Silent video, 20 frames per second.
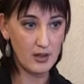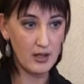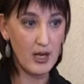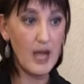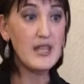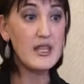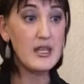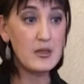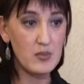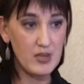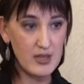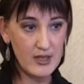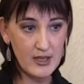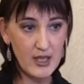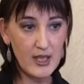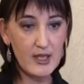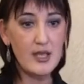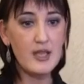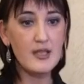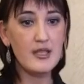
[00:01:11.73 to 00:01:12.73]
Хотим
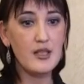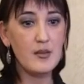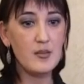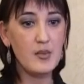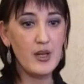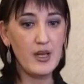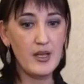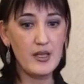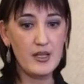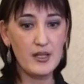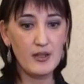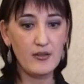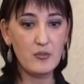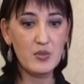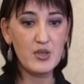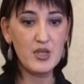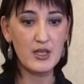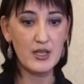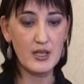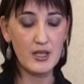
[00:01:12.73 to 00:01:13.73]
рассказать о репрессиях в
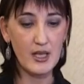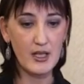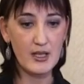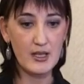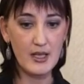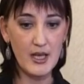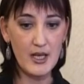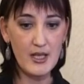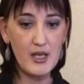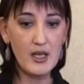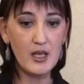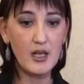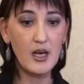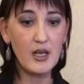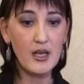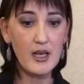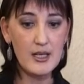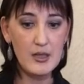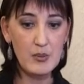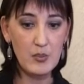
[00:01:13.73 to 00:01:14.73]
Башкортостане,
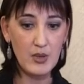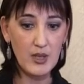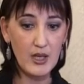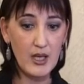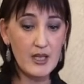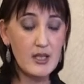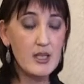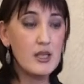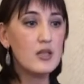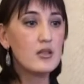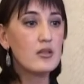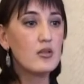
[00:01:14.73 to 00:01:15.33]
как они проходили,